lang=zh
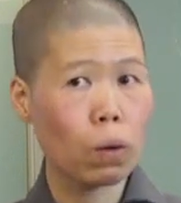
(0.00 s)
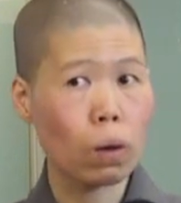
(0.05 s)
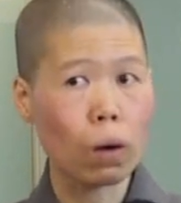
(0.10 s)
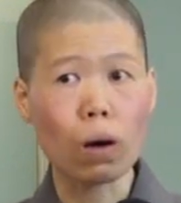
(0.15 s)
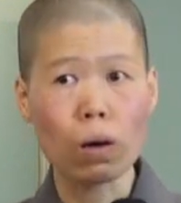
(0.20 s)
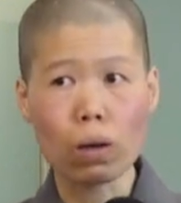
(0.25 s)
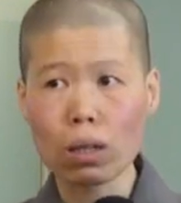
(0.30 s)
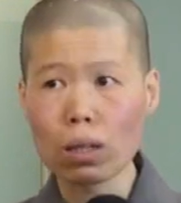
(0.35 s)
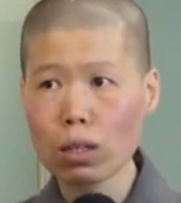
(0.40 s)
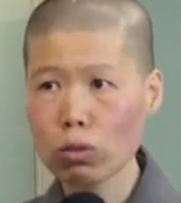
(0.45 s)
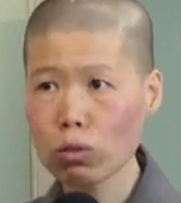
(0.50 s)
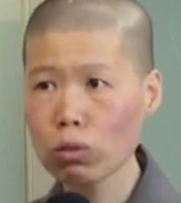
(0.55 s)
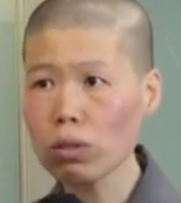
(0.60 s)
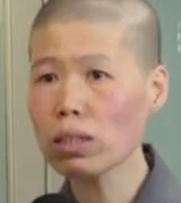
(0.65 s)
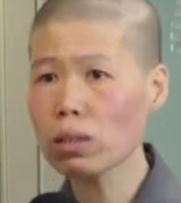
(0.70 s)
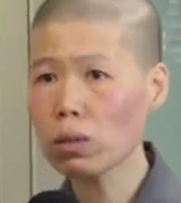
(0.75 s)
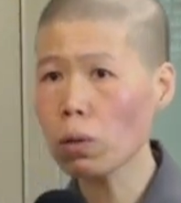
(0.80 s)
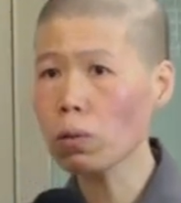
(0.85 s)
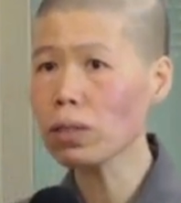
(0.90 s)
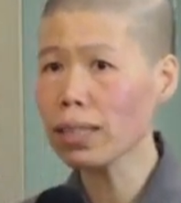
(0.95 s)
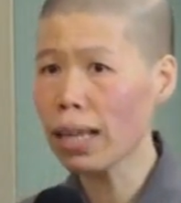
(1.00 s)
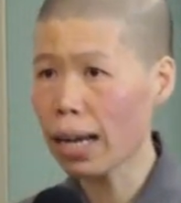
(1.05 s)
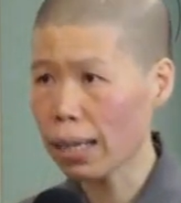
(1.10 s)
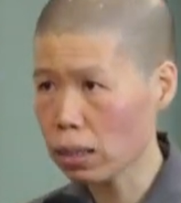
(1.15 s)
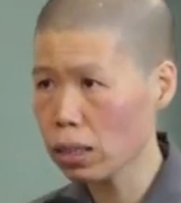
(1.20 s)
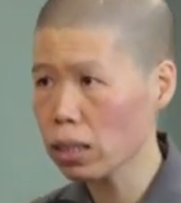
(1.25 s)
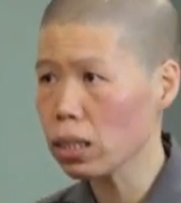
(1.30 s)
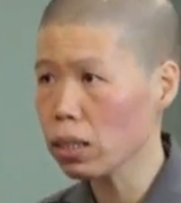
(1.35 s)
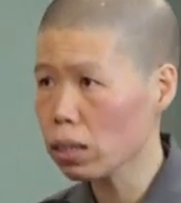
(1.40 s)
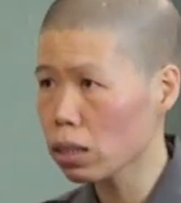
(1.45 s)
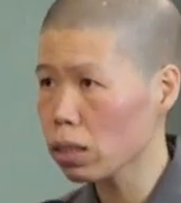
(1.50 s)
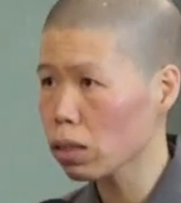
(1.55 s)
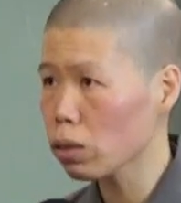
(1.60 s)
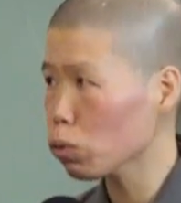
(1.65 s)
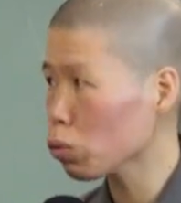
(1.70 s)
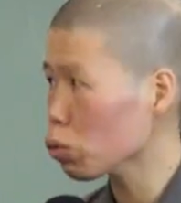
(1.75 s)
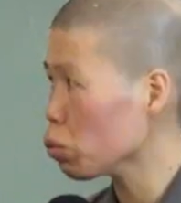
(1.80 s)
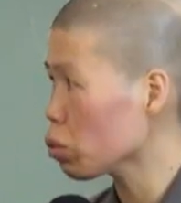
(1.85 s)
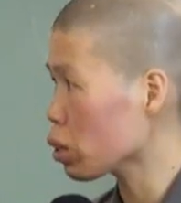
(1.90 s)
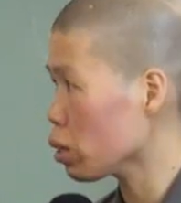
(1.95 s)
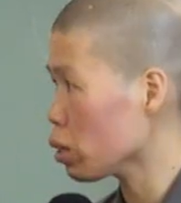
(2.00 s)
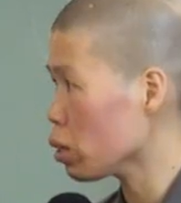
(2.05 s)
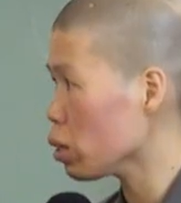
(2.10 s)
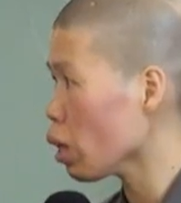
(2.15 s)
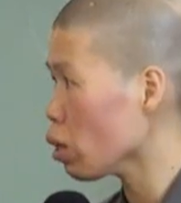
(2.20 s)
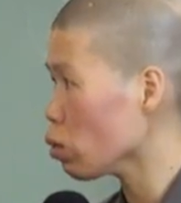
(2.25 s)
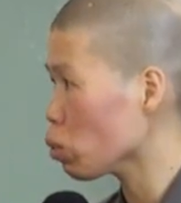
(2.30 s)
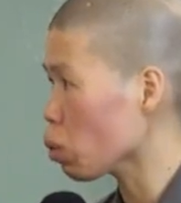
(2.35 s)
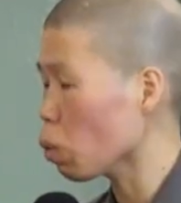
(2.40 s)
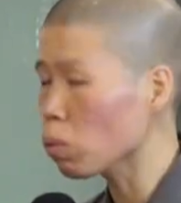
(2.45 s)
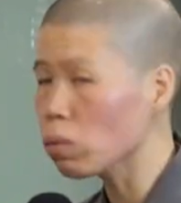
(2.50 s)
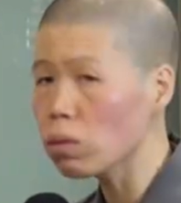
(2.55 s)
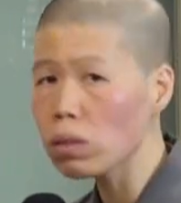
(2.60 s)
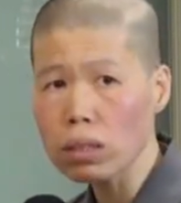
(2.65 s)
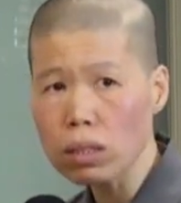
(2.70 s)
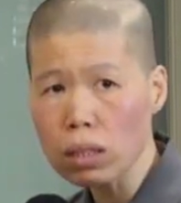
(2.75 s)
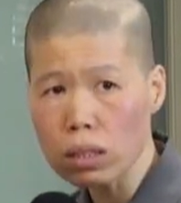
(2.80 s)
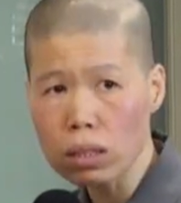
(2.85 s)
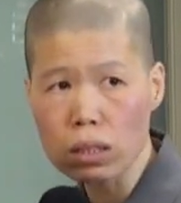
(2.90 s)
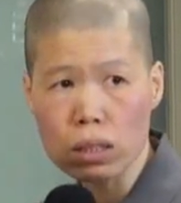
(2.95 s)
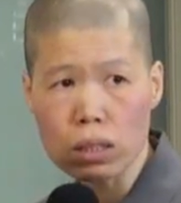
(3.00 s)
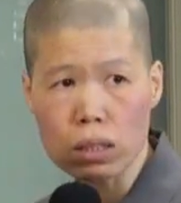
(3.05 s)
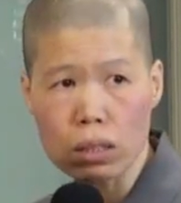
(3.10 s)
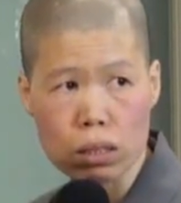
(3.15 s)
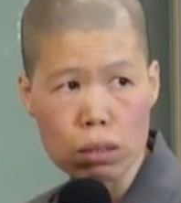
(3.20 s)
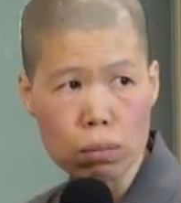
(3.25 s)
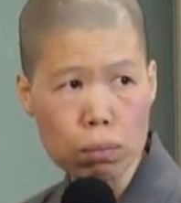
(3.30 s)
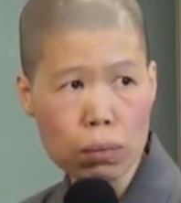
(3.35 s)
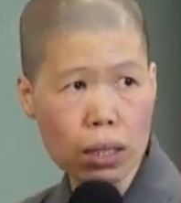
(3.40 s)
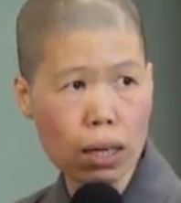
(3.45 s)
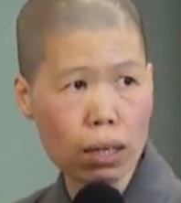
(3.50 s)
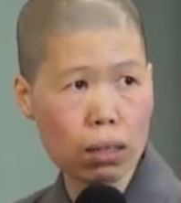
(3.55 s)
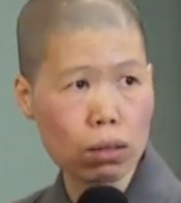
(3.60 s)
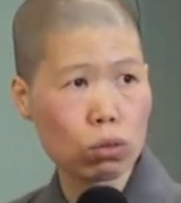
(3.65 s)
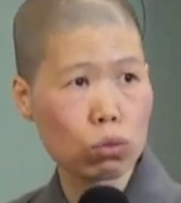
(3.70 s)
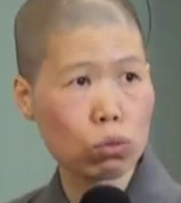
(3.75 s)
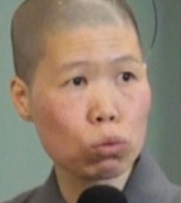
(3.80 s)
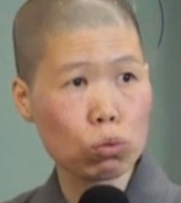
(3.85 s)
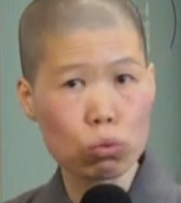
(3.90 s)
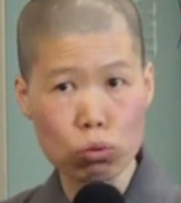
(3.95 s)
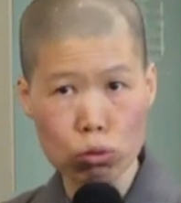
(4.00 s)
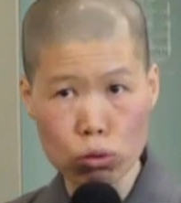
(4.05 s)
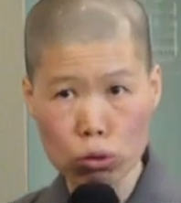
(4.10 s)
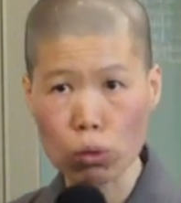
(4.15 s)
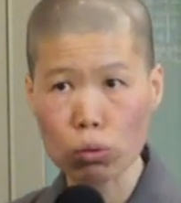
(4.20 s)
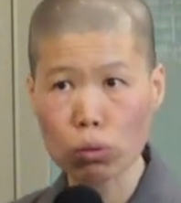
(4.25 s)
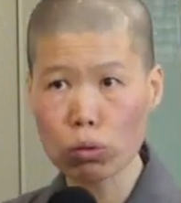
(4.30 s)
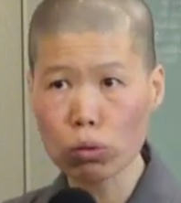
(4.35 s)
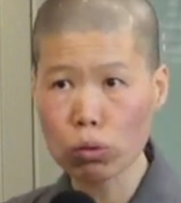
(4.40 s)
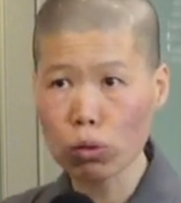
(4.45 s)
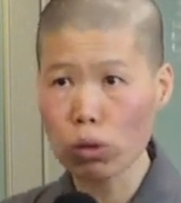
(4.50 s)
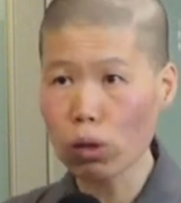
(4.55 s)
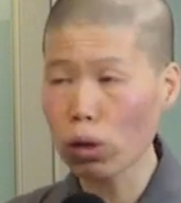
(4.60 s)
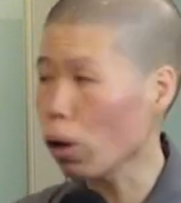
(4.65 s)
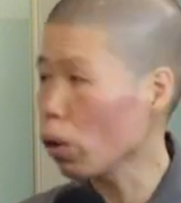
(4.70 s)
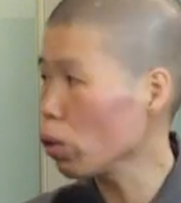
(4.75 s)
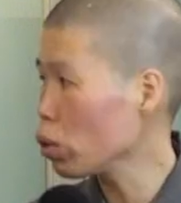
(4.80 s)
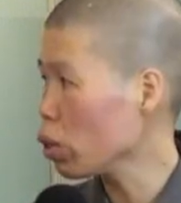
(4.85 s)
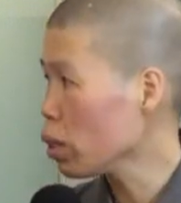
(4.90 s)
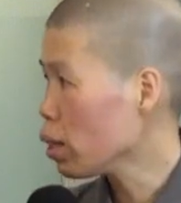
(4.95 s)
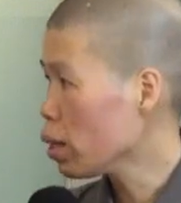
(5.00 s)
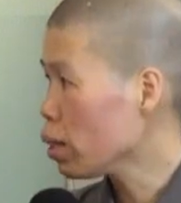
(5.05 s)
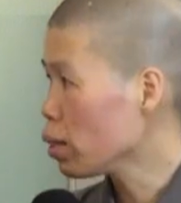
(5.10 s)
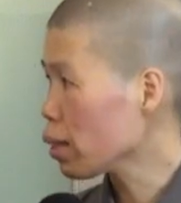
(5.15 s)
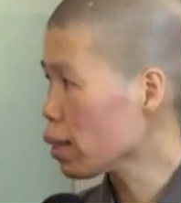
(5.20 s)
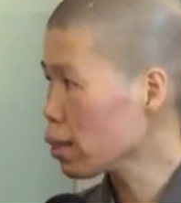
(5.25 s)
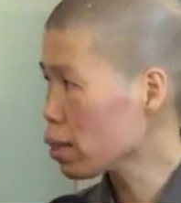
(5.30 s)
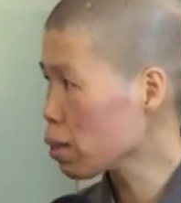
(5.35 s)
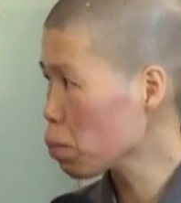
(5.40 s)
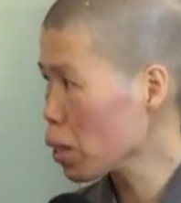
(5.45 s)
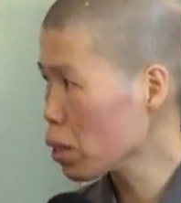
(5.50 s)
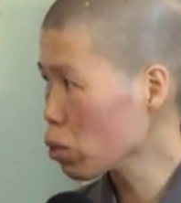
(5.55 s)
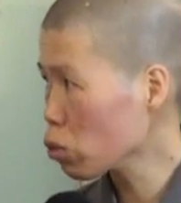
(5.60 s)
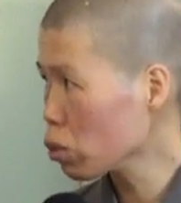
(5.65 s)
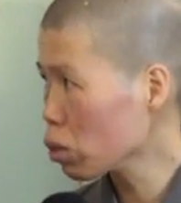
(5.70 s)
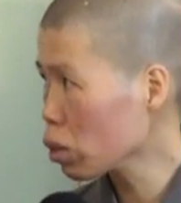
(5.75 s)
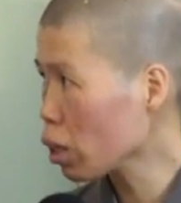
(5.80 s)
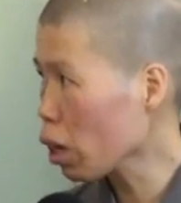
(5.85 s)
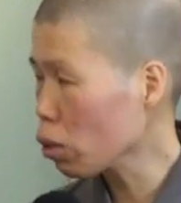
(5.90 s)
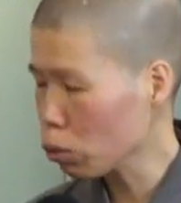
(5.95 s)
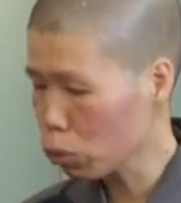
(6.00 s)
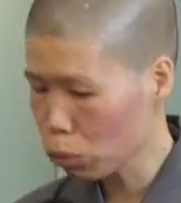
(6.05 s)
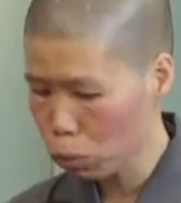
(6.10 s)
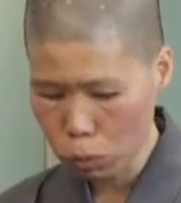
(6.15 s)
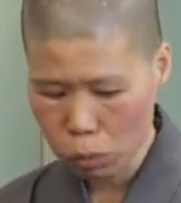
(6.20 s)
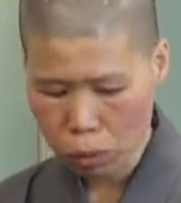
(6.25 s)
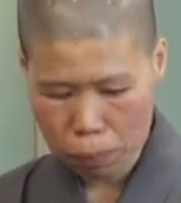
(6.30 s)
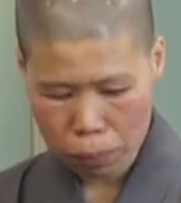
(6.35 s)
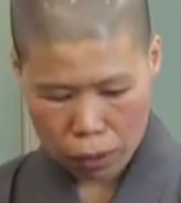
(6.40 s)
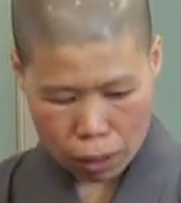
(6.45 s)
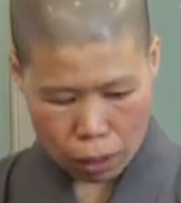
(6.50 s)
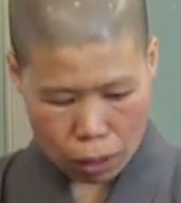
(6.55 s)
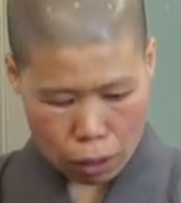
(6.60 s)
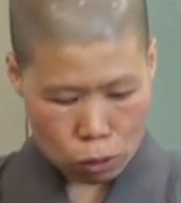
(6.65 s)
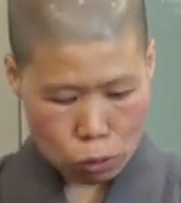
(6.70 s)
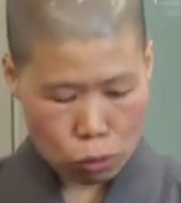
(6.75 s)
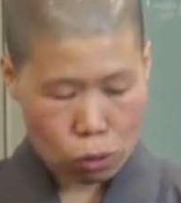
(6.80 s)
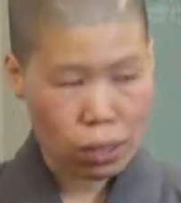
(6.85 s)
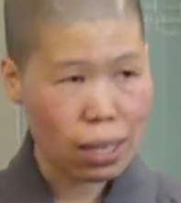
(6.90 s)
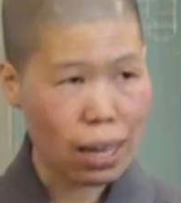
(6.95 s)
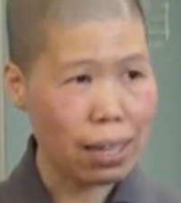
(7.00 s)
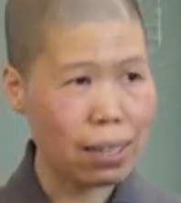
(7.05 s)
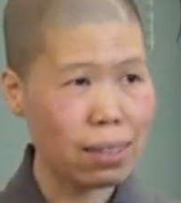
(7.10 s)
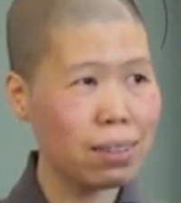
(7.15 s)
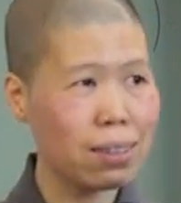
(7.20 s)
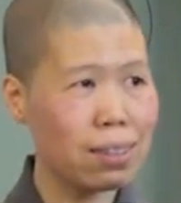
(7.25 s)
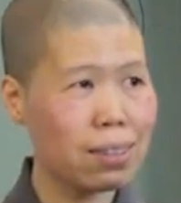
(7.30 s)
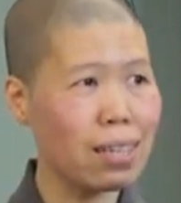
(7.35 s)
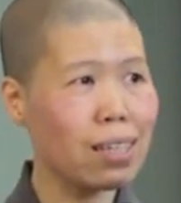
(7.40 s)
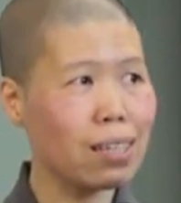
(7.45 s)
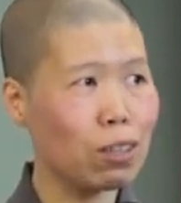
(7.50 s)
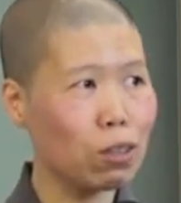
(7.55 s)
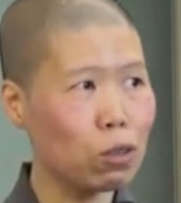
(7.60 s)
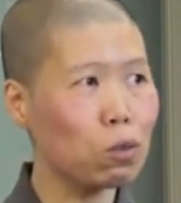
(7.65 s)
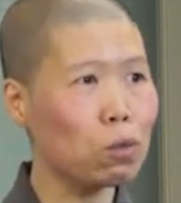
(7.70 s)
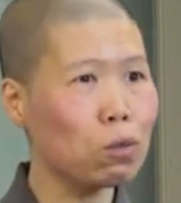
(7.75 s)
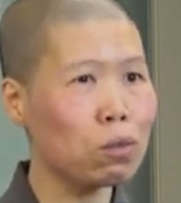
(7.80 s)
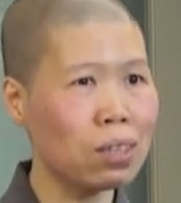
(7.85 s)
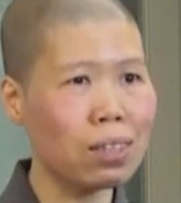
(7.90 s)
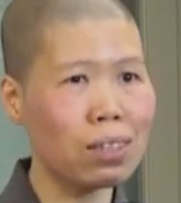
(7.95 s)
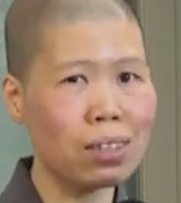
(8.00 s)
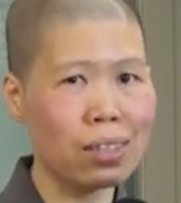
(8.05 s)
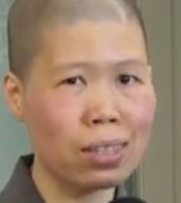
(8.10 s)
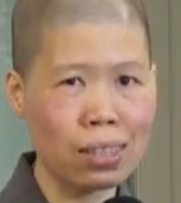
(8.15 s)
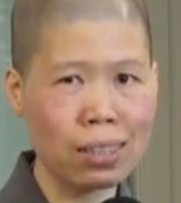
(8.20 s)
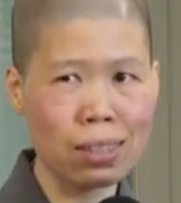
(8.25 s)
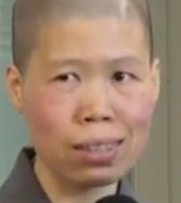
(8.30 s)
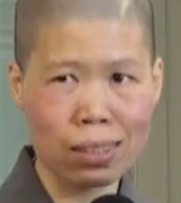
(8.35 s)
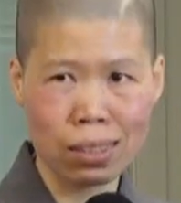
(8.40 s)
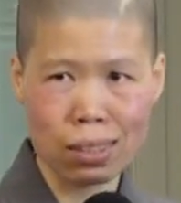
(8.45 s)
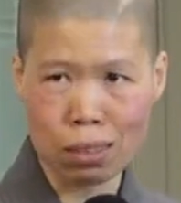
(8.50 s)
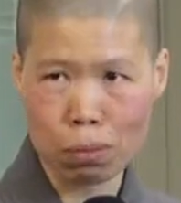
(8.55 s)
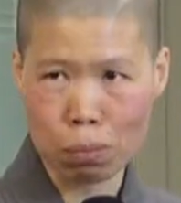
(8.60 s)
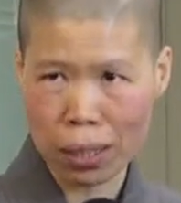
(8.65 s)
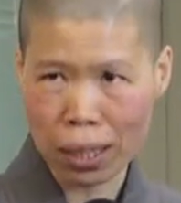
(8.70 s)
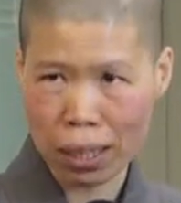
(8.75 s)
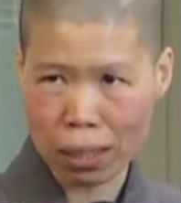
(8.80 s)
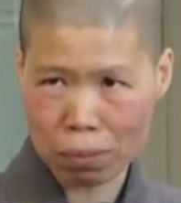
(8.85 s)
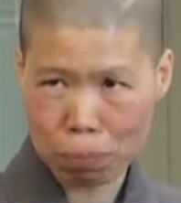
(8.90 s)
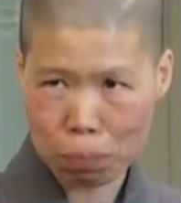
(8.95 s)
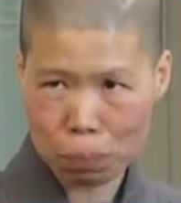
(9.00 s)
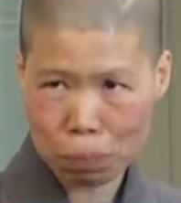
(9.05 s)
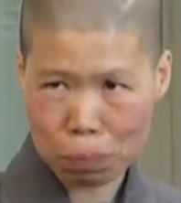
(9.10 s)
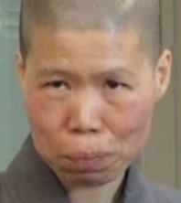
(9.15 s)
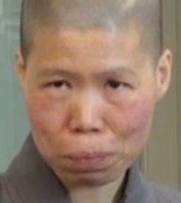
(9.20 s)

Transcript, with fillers: 好，所以从养性进入，可是要从正性怎么样入手。好，那这边就是告诉我们，虽然这个故事其实是怎么样。